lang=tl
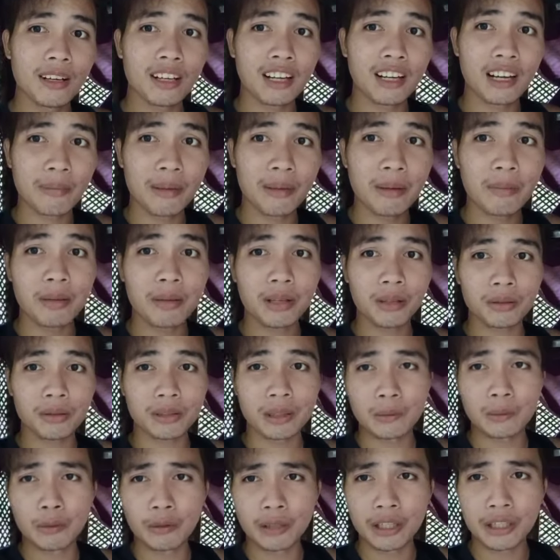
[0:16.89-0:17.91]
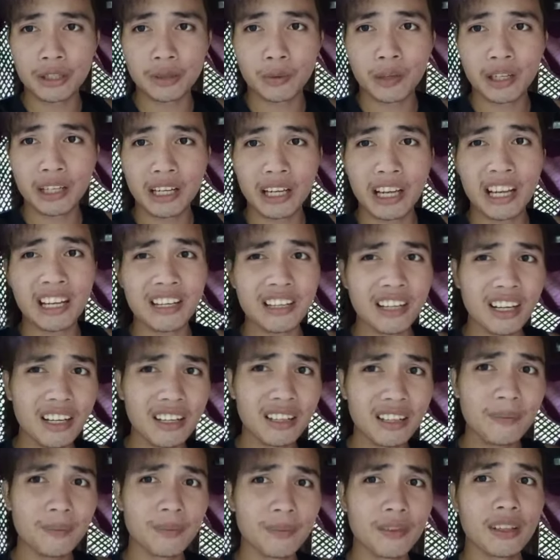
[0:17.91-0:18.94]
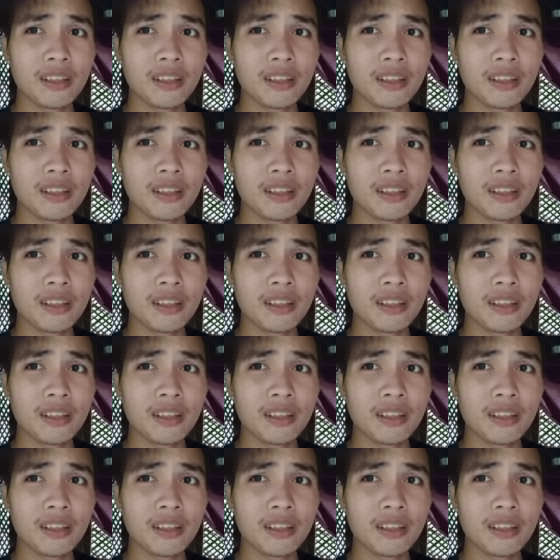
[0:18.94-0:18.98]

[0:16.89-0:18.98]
Ka-member ko sa Bukid Squad. And yan,